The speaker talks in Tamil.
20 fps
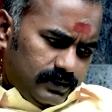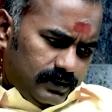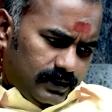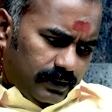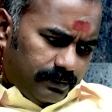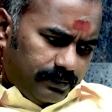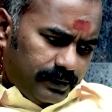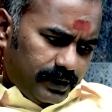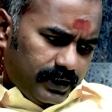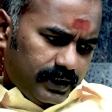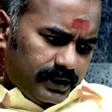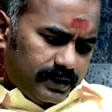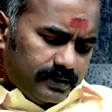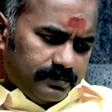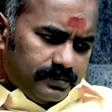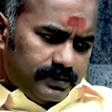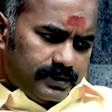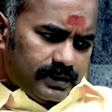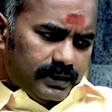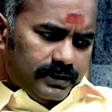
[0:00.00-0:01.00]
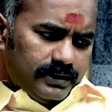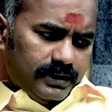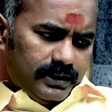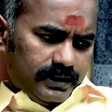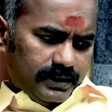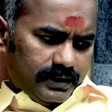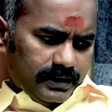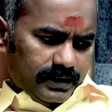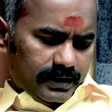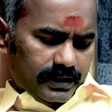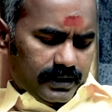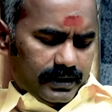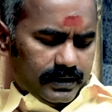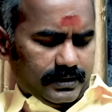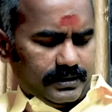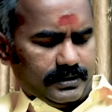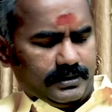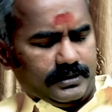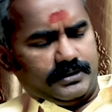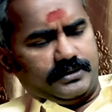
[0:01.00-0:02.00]
தமிழகம்
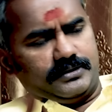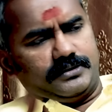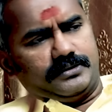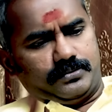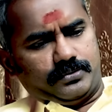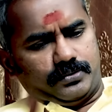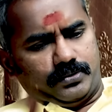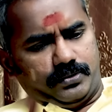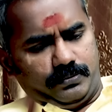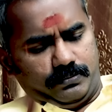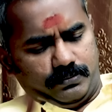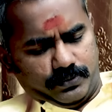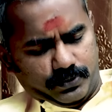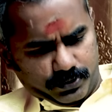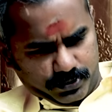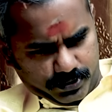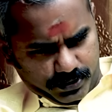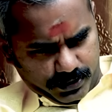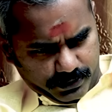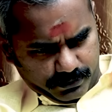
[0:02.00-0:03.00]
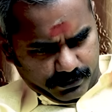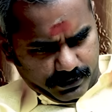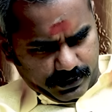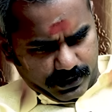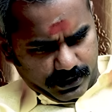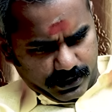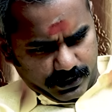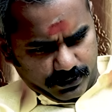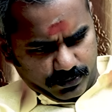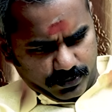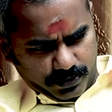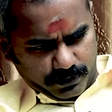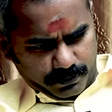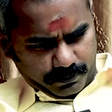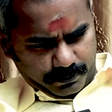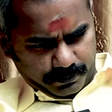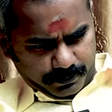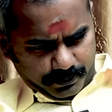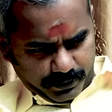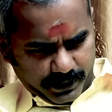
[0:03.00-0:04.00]
சந்தித்திராத ஒரு மோசமான ஒரு
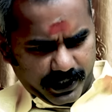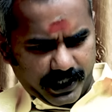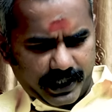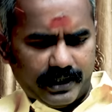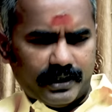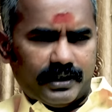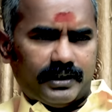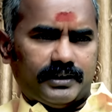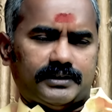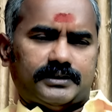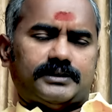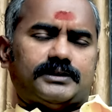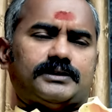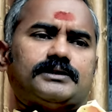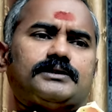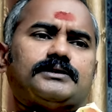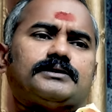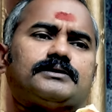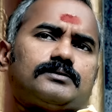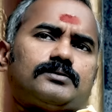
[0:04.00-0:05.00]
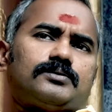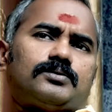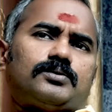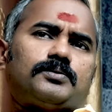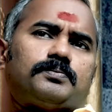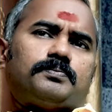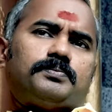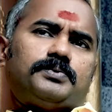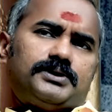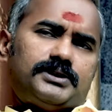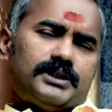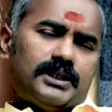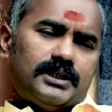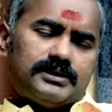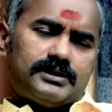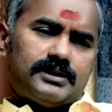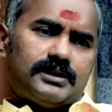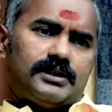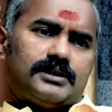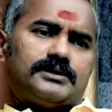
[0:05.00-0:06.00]
பேய் ஆட்சி ஒரு
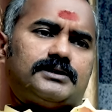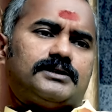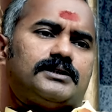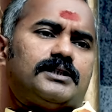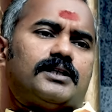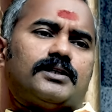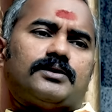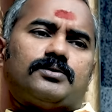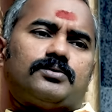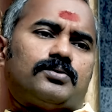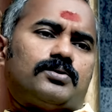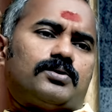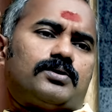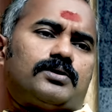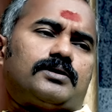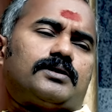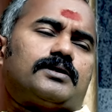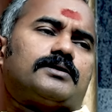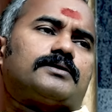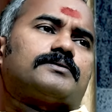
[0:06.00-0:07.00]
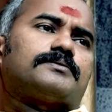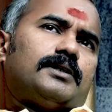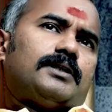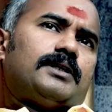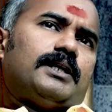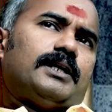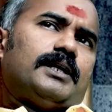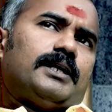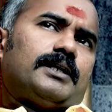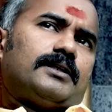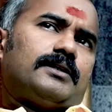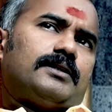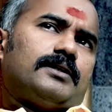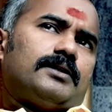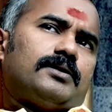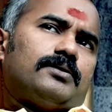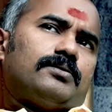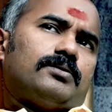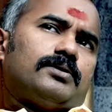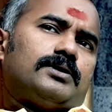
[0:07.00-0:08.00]
பிசாசு ஆட்சி நடந்து கொண்டிருக்கிறது ரெண்டாயிரத்தி
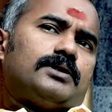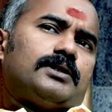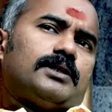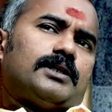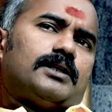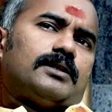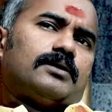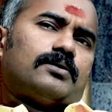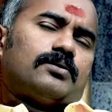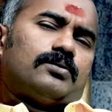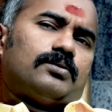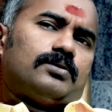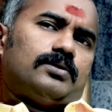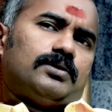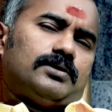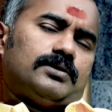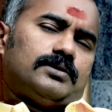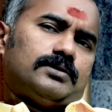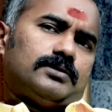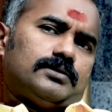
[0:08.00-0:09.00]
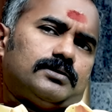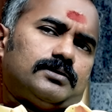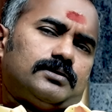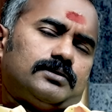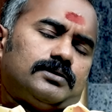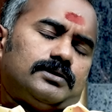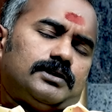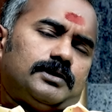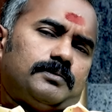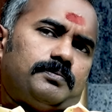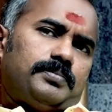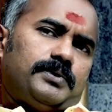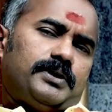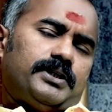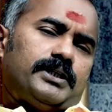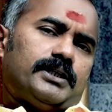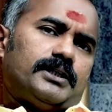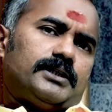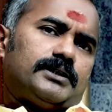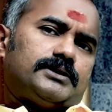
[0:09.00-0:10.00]
இருபத்தி ஆறோடு இந்த
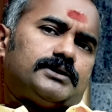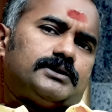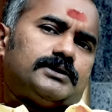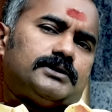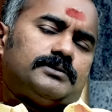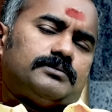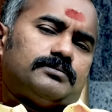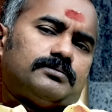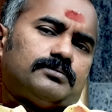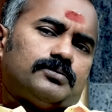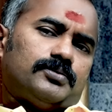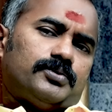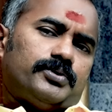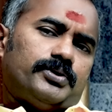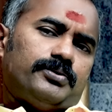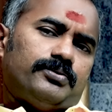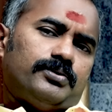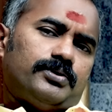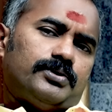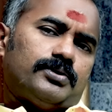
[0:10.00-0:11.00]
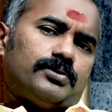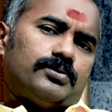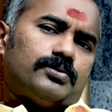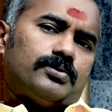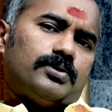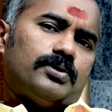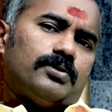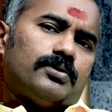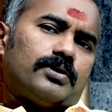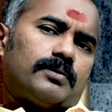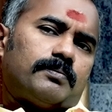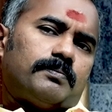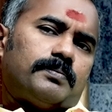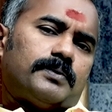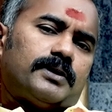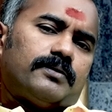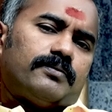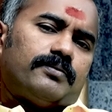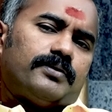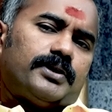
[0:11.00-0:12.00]
பேய் ஆட்சி முடிவுக்கு கொண்டு
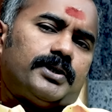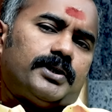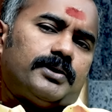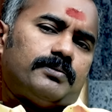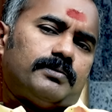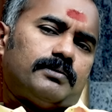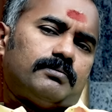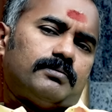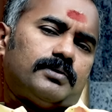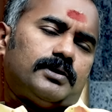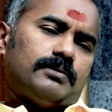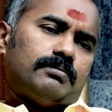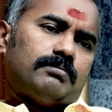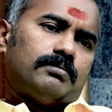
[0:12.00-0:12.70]
வரப்பட வேண்டும் என்பது